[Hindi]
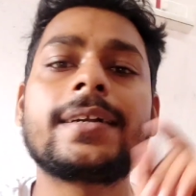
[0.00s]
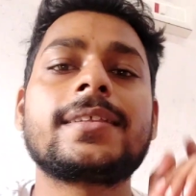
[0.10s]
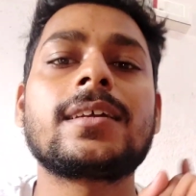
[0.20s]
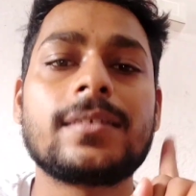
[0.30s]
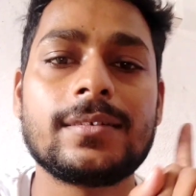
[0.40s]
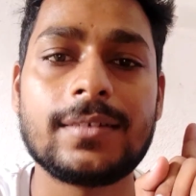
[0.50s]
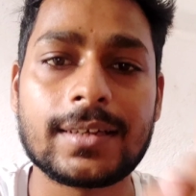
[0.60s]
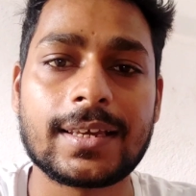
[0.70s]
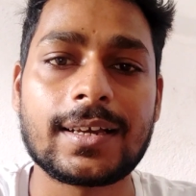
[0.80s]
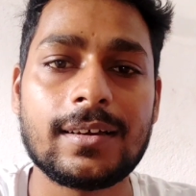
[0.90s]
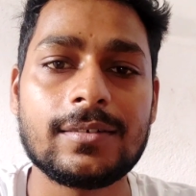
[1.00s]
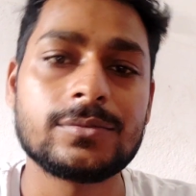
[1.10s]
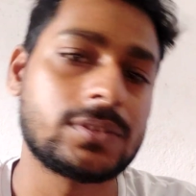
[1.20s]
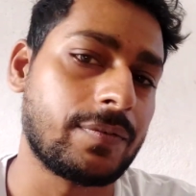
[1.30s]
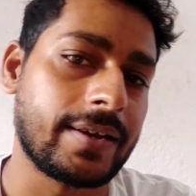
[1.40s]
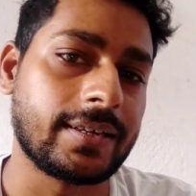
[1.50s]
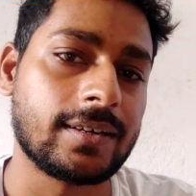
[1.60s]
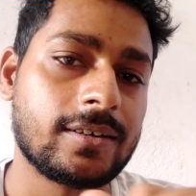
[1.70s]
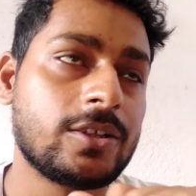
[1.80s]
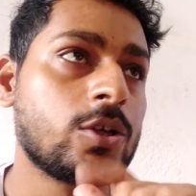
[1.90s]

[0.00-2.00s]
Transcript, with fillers: एक हज़ार लगेगा दवाई का